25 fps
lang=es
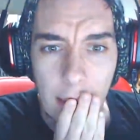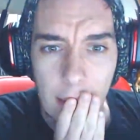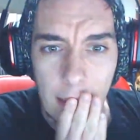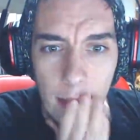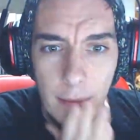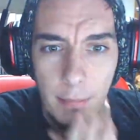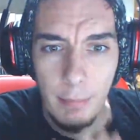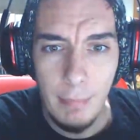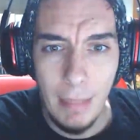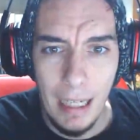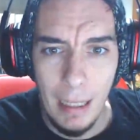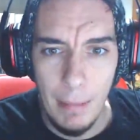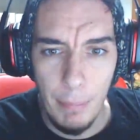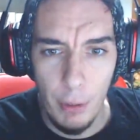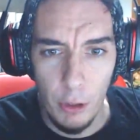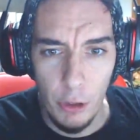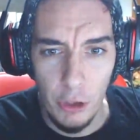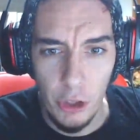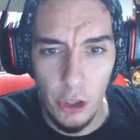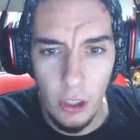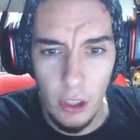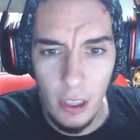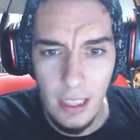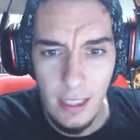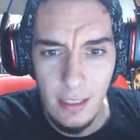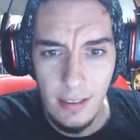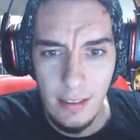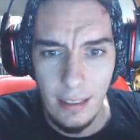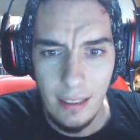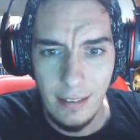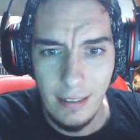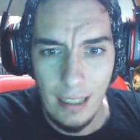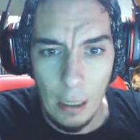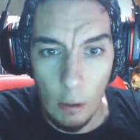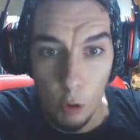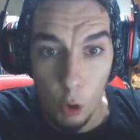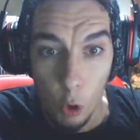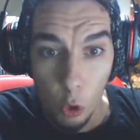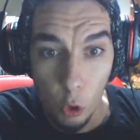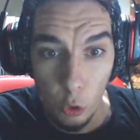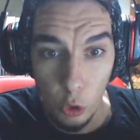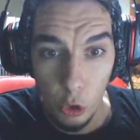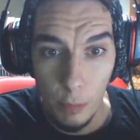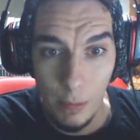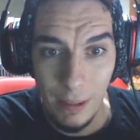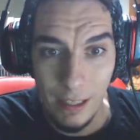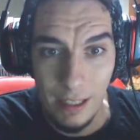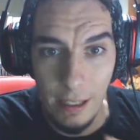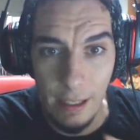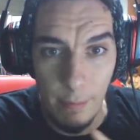Vale, explosiones, ahí está Goku
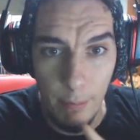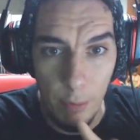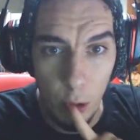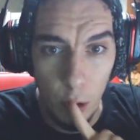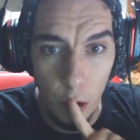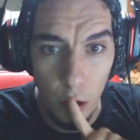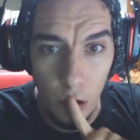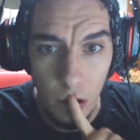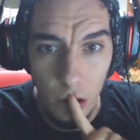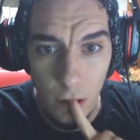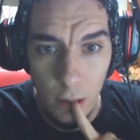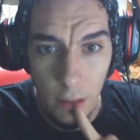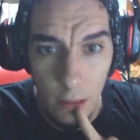Super Saiyan Blue.